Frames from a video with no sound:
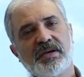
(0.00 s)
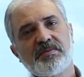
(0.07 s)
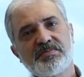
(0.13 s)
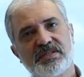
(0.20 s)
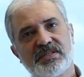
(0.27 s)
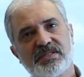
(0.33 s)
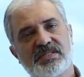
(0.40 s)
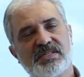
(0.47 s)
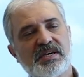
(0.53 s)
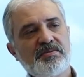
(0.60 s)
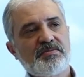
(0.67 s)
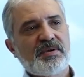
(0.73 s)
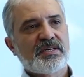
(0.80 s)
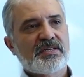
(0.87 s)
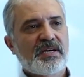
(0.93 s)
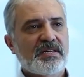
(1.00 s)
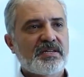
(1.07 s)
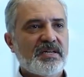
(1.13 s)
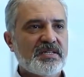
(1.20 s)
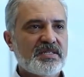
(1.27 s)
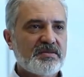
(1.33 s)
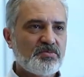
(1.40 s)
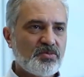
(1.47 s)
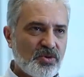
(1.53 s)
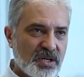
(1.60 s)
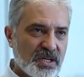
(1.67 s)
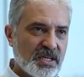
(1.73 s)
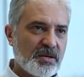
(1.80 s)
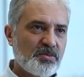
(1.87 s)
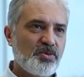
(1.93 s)
hepsini izleyebilmekten kastım bu
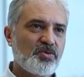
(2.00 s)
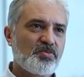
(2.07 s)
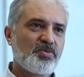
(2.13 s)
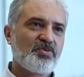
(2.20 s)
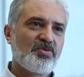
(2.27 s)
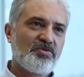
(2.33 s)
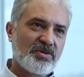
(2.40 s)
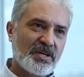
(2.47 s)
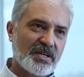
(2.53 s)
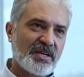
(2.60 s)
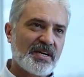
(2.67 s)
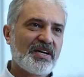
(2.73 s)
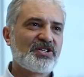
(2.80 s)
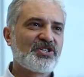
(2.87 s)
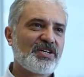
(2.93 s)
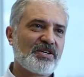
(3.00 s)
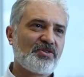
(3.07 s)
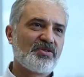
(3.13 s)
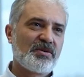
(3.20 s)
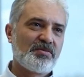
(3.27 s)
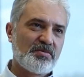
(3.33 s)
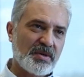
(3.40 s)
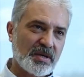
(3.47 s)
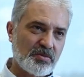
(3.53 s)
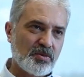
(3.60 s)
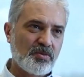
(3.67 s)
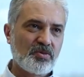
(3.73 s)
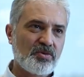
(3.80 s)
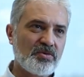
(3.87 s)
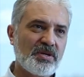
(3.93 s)
kadar büyük bir dünyada her şeyi görebilmek
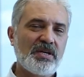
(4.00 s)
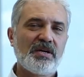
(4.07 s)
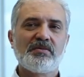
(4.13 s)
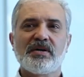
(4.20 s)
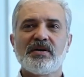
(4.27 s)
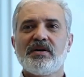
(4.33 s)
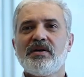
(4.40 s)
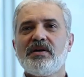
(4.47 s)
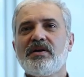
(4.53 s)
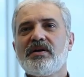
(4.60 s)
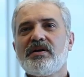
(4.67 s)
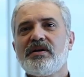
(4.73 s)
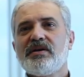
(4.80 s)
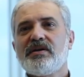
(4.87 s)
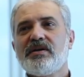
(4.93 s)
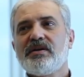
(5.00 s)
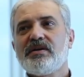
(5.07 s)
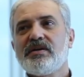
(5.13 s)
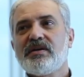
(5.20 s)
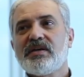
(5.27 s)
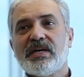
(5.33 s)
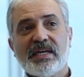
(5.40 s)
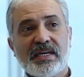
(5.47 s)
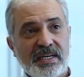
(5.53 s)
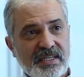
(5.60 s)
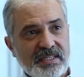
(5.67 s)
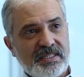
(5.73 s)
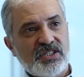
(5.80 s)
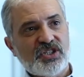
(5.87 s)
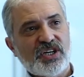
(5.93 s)
mümkün değil ama e,
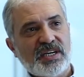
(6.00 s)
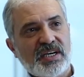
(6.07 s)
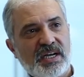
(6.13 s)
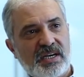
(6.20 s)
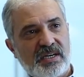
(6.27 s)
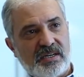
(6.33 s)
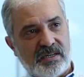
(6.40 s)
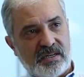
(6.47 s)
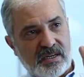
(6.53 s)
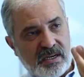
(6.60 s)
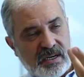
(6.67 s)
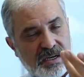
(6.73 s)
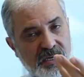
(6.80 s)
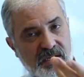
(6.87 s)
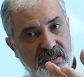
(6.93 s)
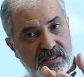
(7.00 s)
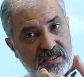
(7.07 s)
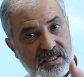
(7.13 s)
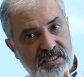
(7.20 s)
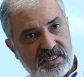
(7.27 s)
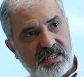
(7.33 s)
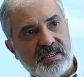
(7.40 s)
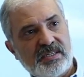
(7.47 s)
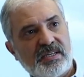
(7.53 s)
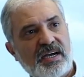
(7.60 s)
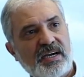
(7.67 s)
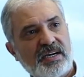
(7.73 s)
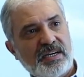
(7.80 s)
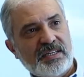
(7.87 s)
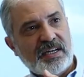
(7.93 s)
ilginizi çeken, sizin
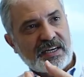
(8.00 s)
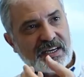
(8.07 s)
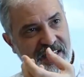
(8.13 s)
hakikaten